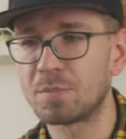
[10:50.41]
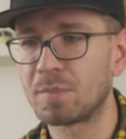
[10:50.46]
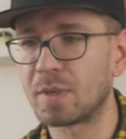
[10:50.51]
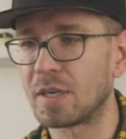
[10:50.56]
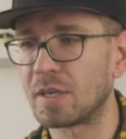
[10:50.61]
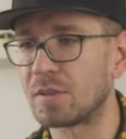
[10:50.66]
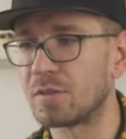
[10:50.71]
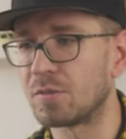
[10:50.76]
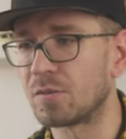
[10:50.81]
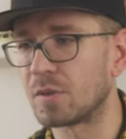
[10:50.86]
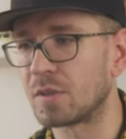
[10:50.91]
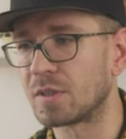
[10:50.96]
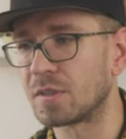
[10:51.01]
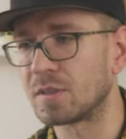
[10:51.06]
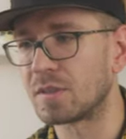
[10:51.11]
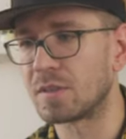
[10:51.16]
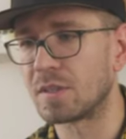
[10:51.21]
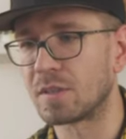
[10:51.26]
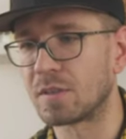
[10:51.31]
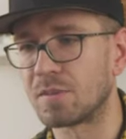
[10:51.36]

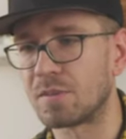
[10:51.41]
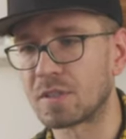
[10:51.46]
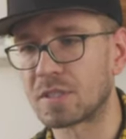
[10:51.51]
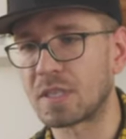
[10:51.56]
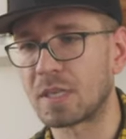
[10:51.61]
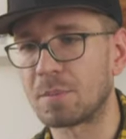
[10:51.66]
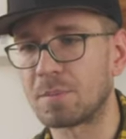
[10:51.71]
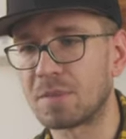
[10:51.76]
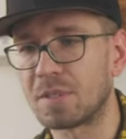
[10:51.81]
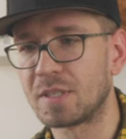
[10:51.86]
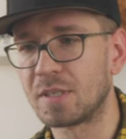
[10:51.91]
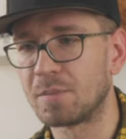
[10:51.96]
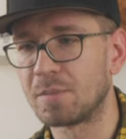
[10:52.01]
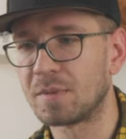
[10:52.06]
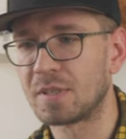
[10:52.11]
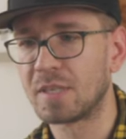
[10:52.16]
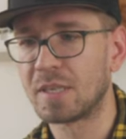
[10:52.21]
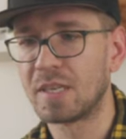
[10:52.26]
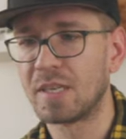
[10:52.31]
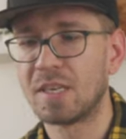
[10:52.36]
beantwortet, irgendwas
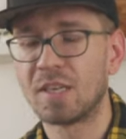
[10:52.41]
abtippt,